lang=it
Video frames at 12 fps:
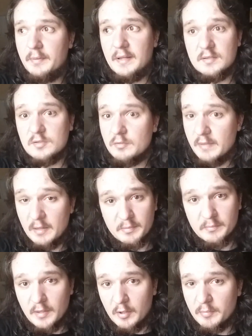perso, mi
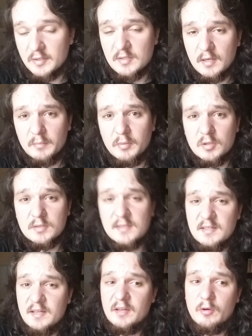hanno perso la
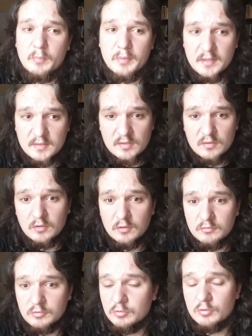borsa e ho
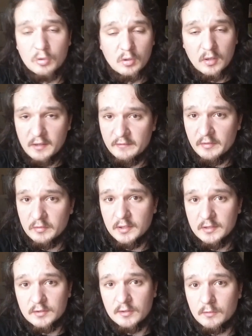perso tutto quello che avevo
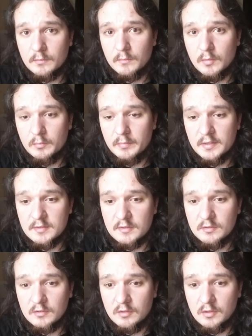dentro. Ho
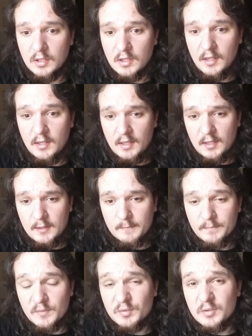perso
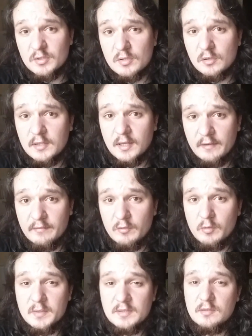tutti i soldi che
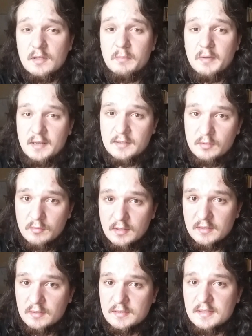avevo messo da parte
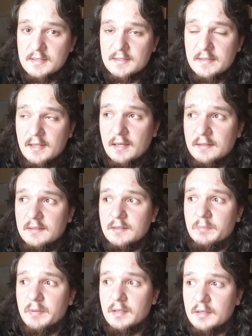durante
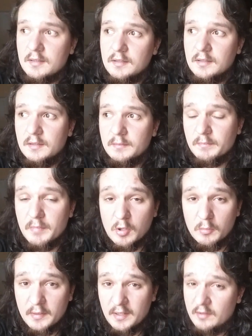quest'estate per, ehm, per
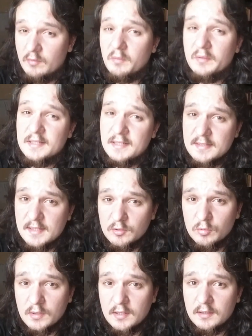comprare la nuova
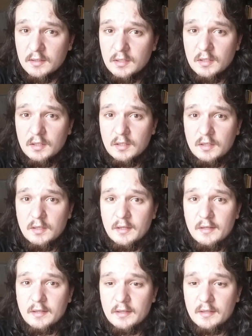attrezzatura
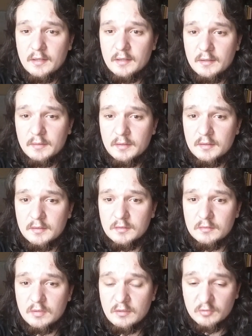e
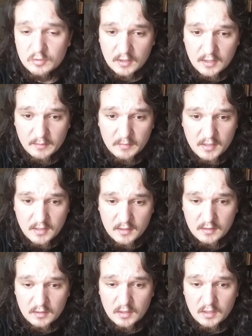una
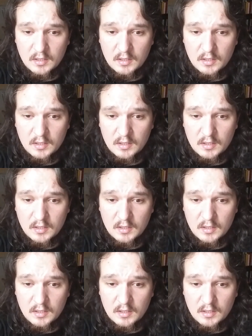fotocamera.